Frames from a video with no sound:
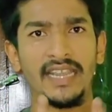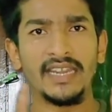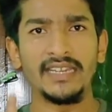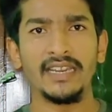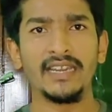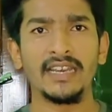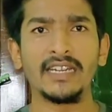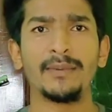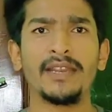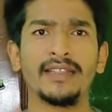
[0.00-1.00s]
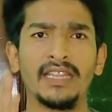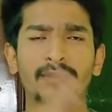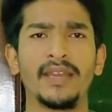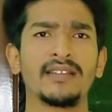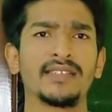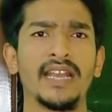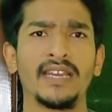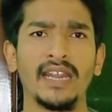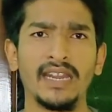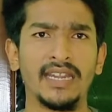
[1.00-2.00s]
ஏன் நீ டல்லாக இருக்கு அப்படின்னு எத்தனை பேரண்ட்ஸ்
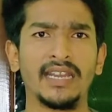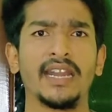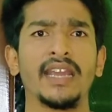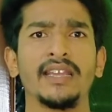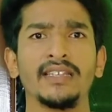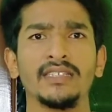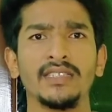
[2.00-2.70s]
கேட்குறாங்கன்னு கேட்டால் கிடையாது